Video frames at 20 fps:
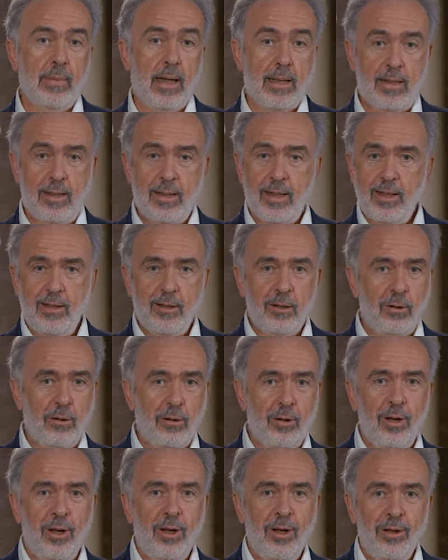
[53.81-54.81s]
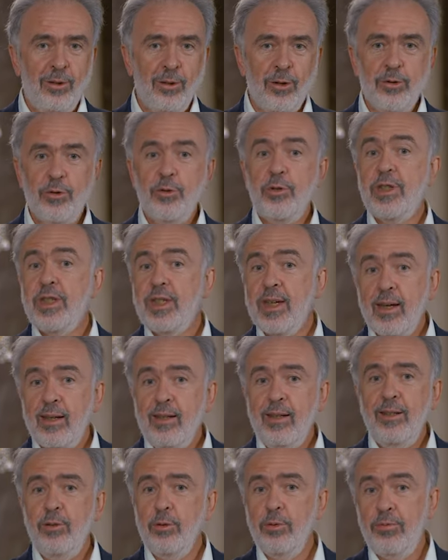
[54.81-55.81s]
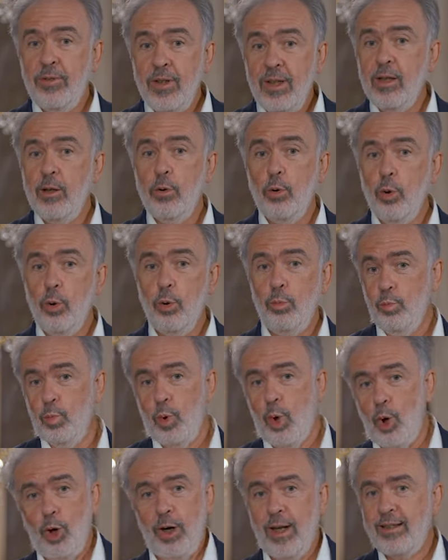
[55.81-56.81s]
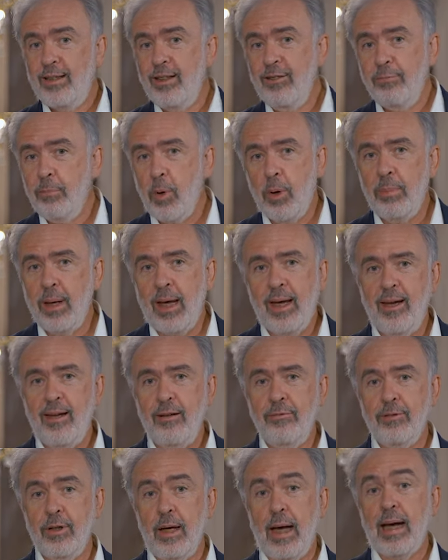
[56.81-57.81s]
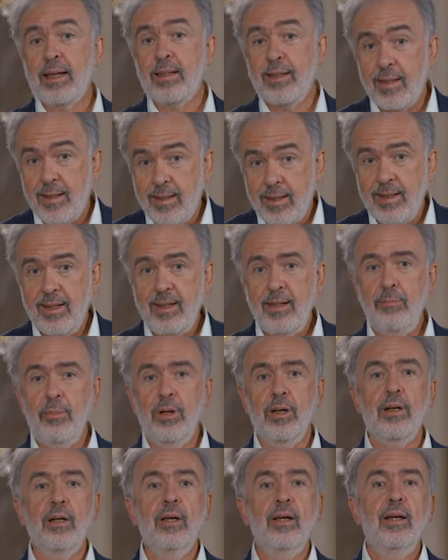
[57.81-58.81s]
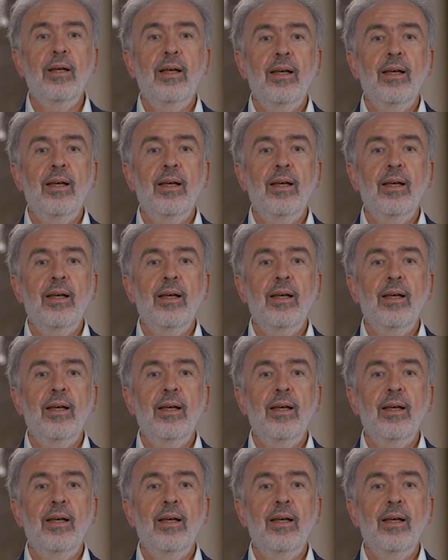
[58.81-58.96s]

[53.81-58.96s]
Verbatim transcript: Ainsi, dans, une série de vidéos relativement brèves, accessibles